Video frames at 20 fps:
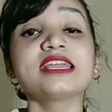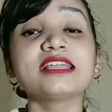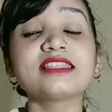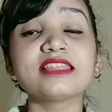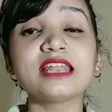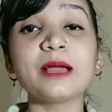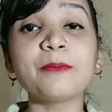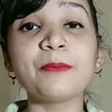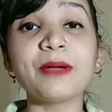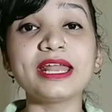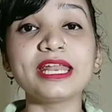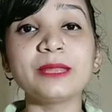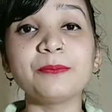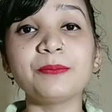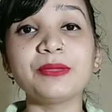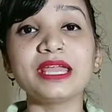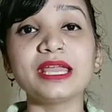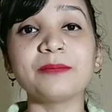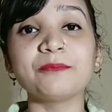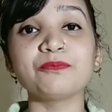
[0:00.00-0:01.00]
कितना पानी
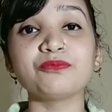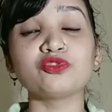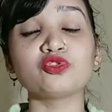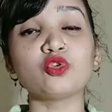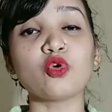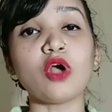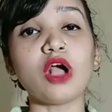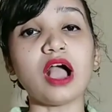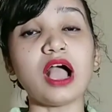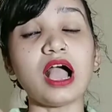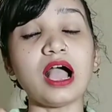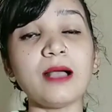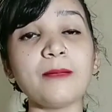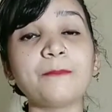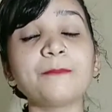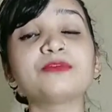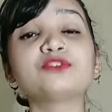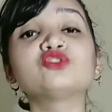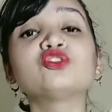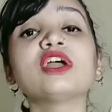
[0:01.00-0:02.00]
पिए तो
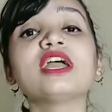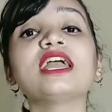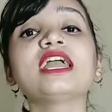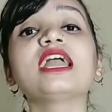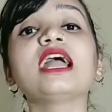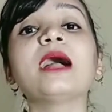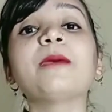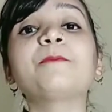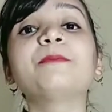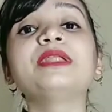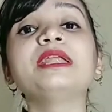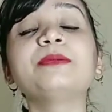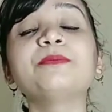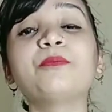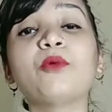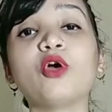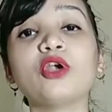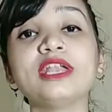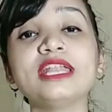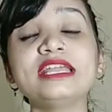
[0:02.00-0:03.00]
आप जो है अपनी
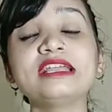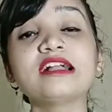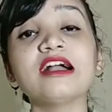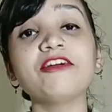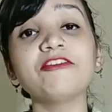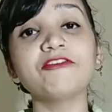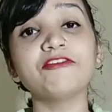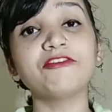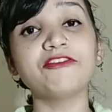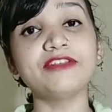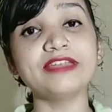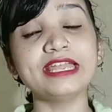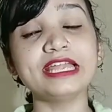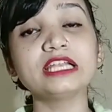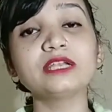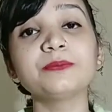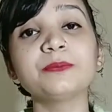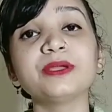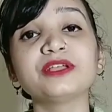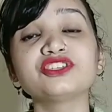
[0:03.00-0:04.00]
बॉडी का
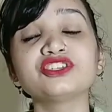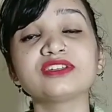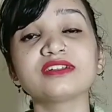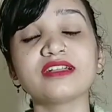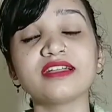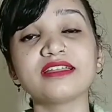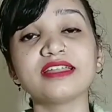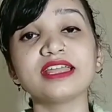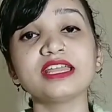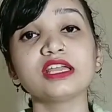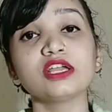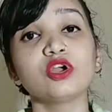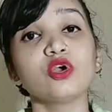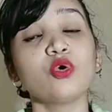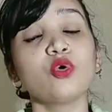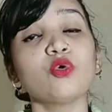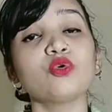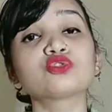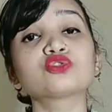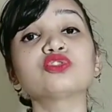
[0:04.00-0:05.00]
वेट मेजर करें
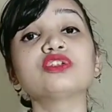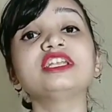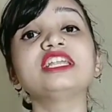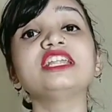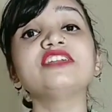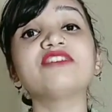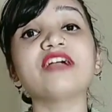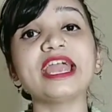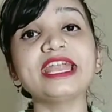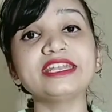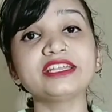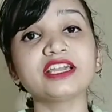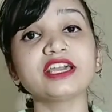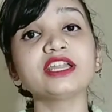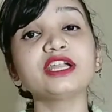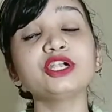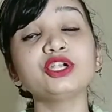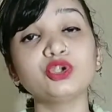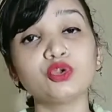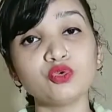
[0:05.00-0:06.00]
उसको डिवाइड
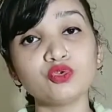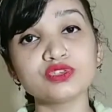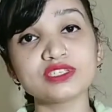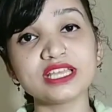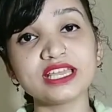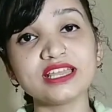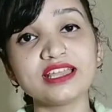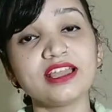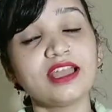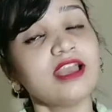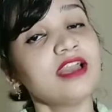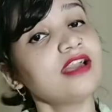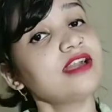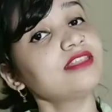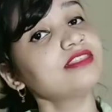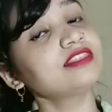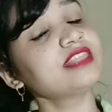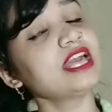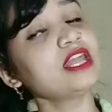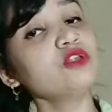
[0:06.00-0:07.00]
करें टू से
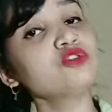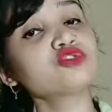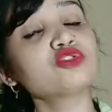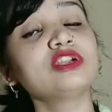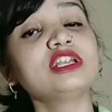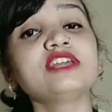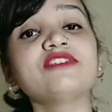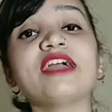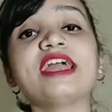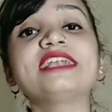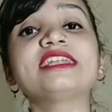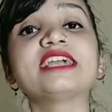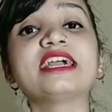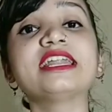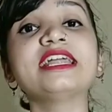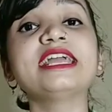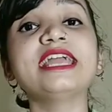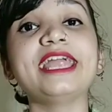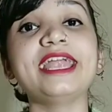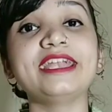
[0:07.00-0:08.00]
देन उसको डिवाइड
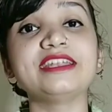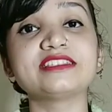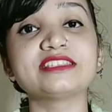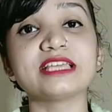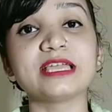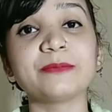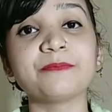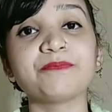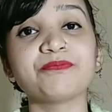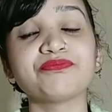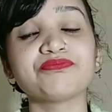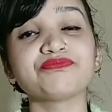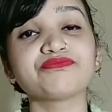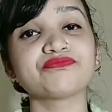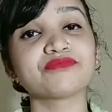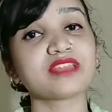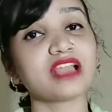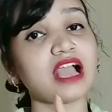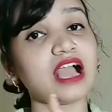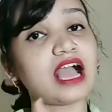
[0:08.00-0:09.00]
करें एट से
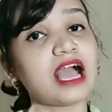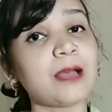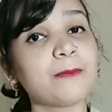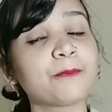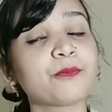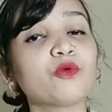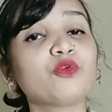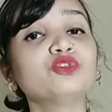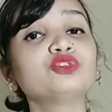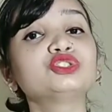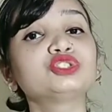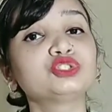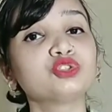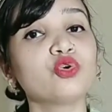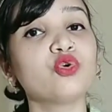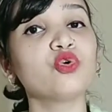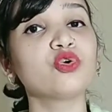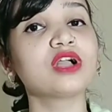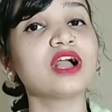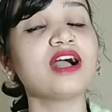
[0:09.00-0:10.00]
आपको
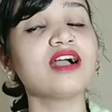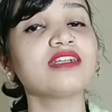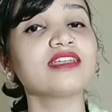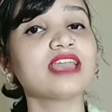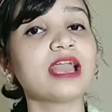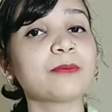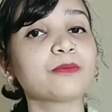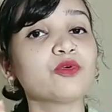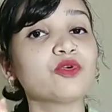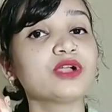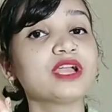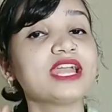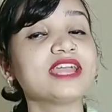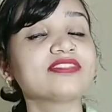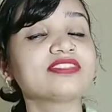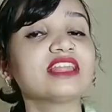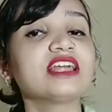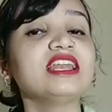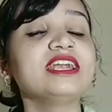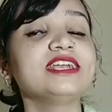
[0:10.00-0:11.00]
शो होगा कि आपको
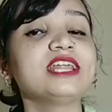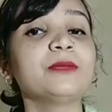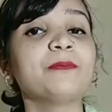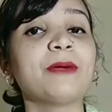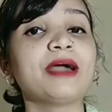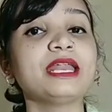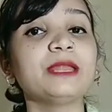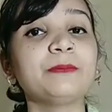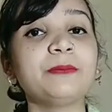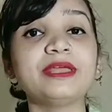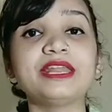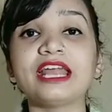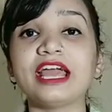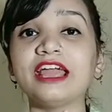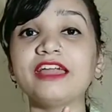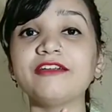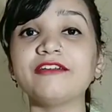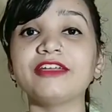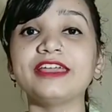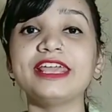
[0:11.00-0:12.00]
कितना लीटर पानी पीना
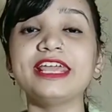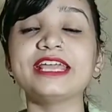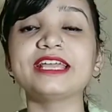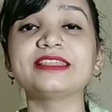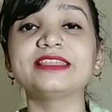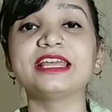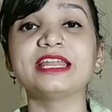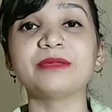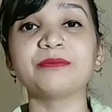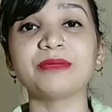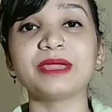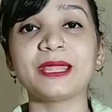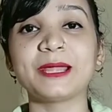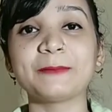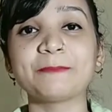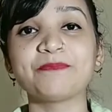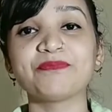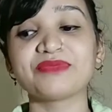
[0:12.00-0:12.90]
है एक दिन में